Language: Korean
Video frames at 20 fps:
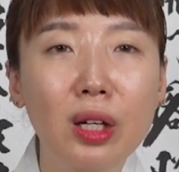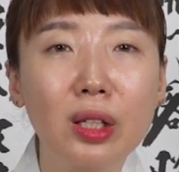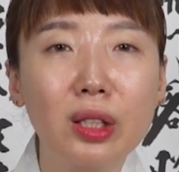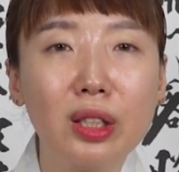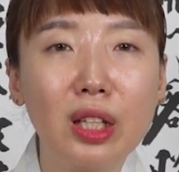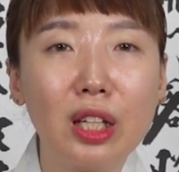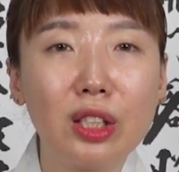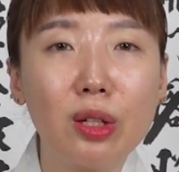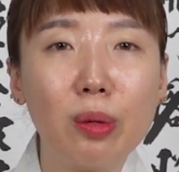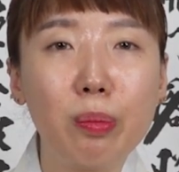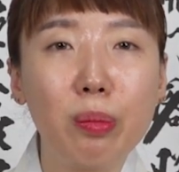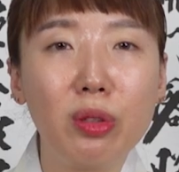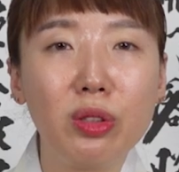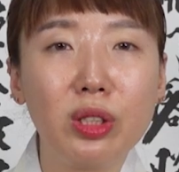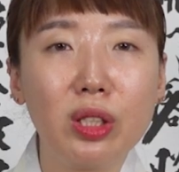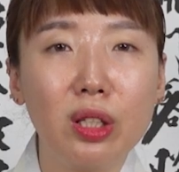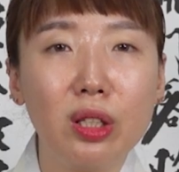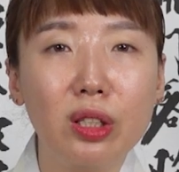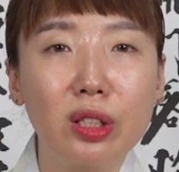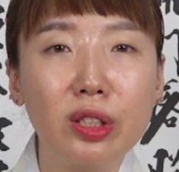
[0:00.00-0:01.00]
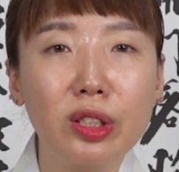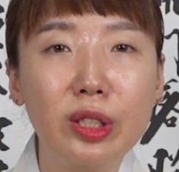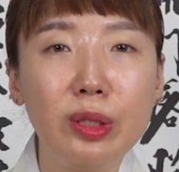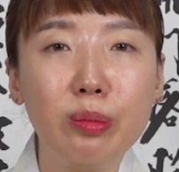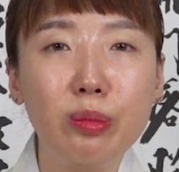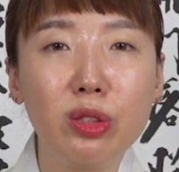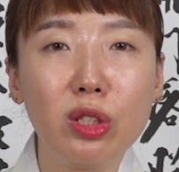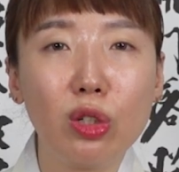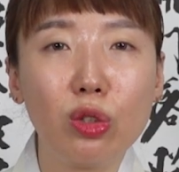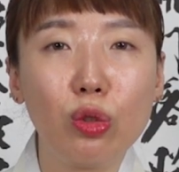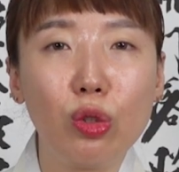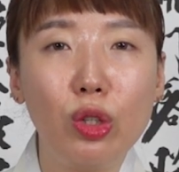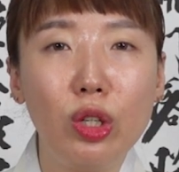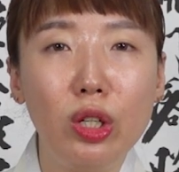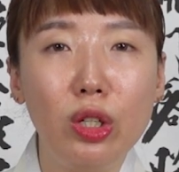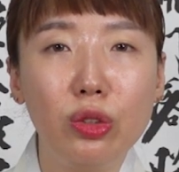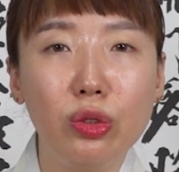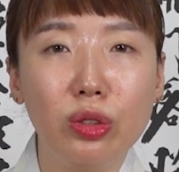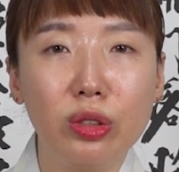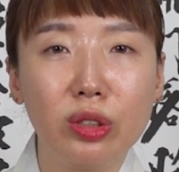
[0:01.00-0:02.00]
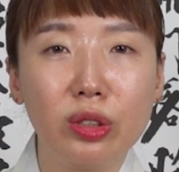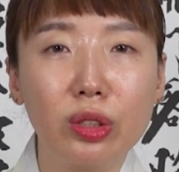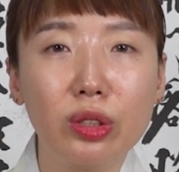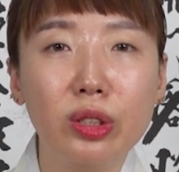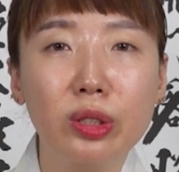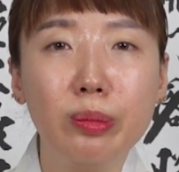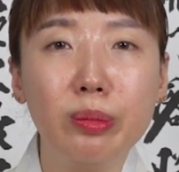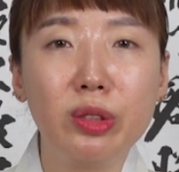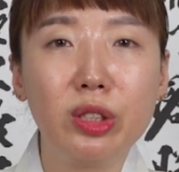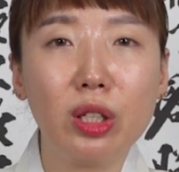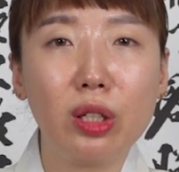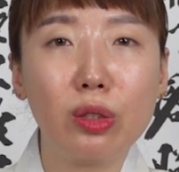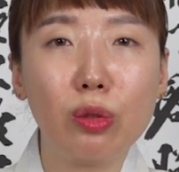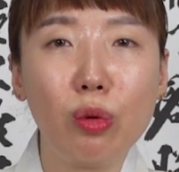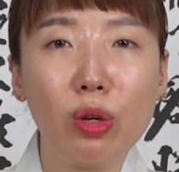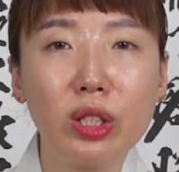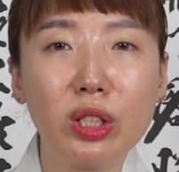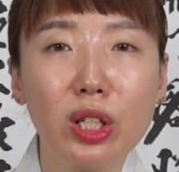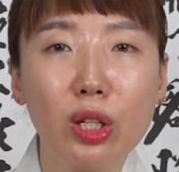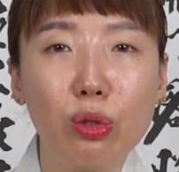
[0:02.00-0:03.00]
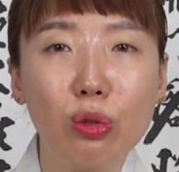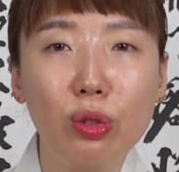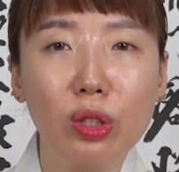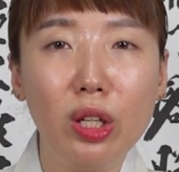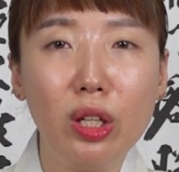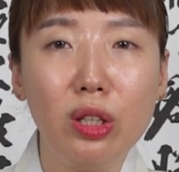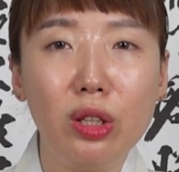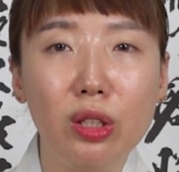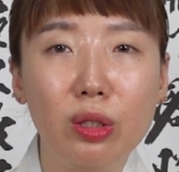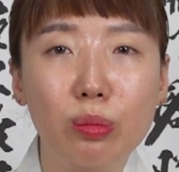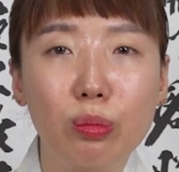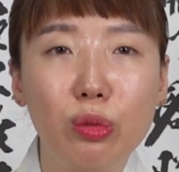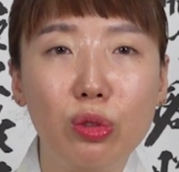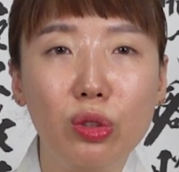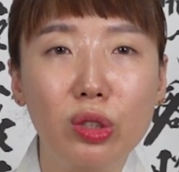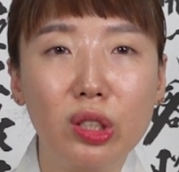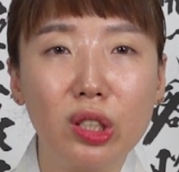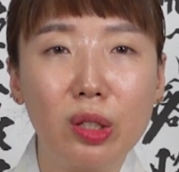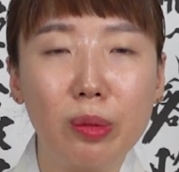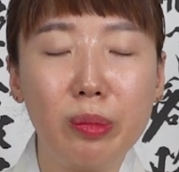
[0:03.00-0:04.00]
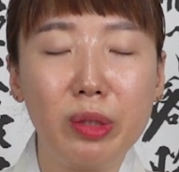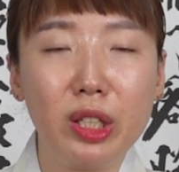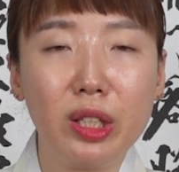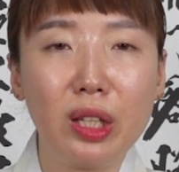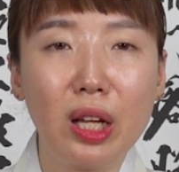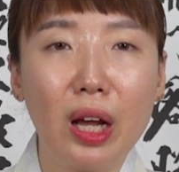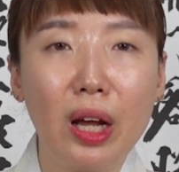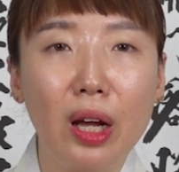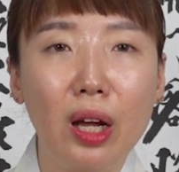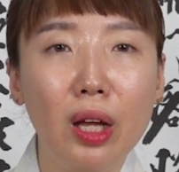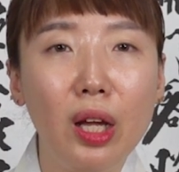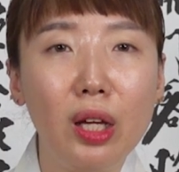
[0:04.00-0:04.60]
다섯 번째는 금전귀인운, 금전횡재운이 있는 분들입니다.